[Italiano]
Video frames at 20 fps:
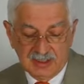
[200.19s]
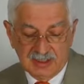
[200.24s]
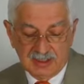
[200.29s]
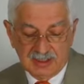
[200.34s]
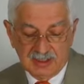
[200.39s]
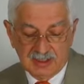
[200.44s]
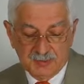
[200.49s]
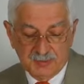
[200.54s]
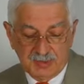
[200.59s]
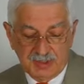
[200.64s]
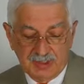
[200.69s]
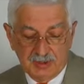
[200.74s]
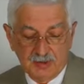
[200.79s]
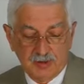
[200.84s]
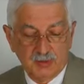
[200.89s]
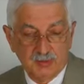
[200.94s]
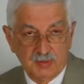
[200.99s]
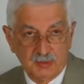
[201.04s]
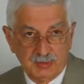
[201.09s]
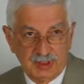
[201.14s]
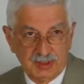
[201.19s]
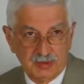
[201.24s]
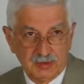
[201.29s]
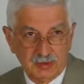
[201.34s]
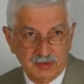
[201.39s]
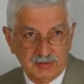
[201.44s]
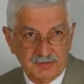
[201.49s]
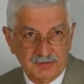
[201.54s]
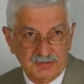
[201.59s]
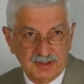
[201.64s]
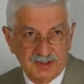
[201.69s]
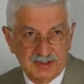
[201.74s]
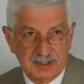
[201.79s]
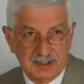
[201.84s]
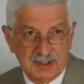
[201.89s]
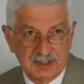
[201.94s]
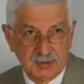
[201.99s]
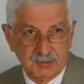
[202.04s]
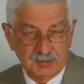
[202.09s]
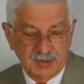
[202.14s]
rispetto al momento
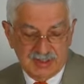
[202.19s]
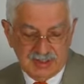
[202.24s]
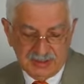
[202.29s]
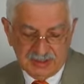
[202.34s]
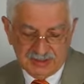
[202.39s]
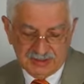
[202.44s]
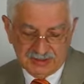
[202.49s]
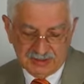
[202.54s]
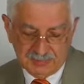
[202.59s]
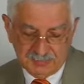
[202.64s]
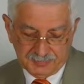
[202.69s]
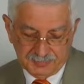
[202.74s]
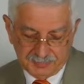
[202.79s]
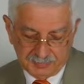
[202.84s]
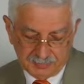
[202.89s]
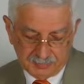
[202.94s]
difficile del Paese.